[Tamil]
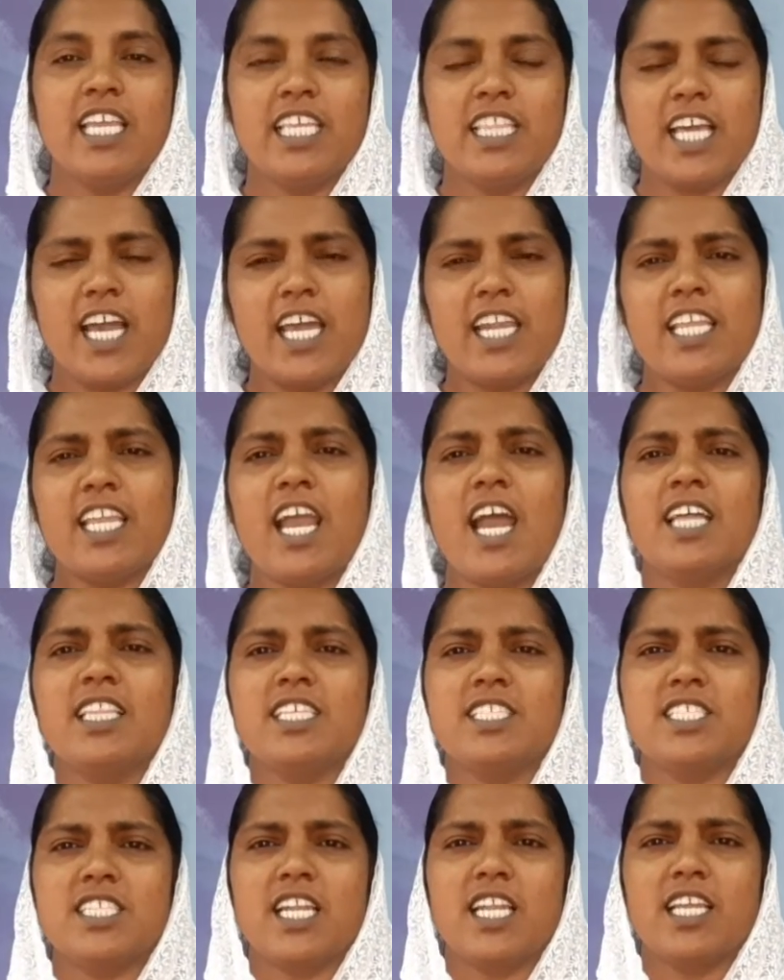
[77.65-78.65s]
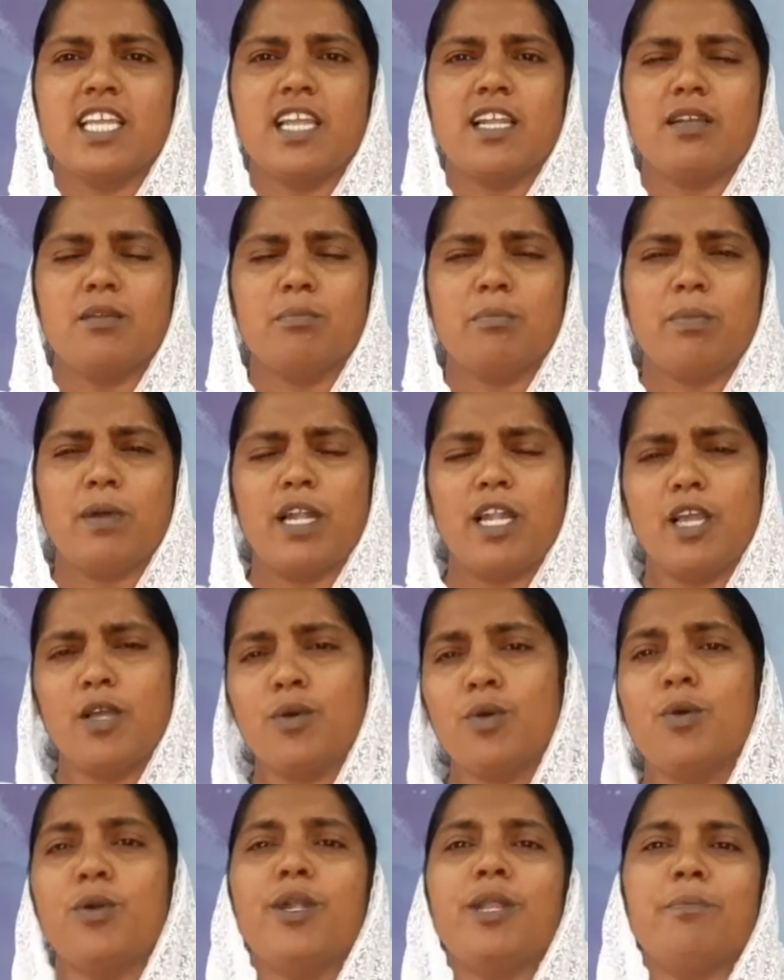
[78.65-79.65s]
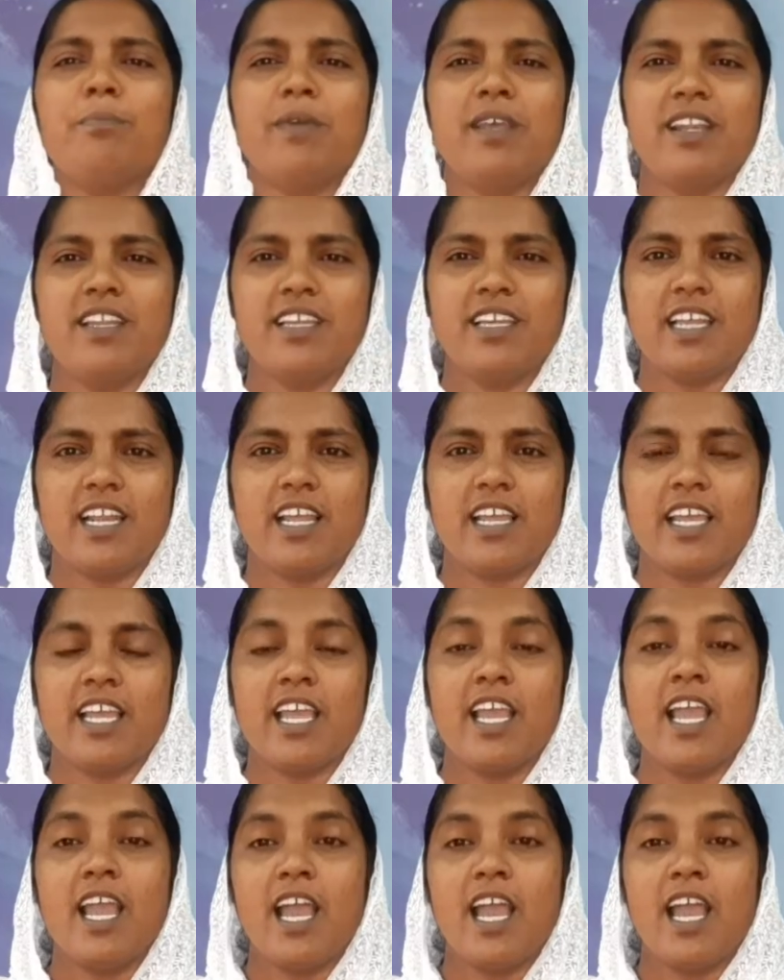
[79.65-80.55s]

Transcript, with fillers: இதை அறியாத ஜனங்கள் பல கோடி பேர் இருக்கிறாங்க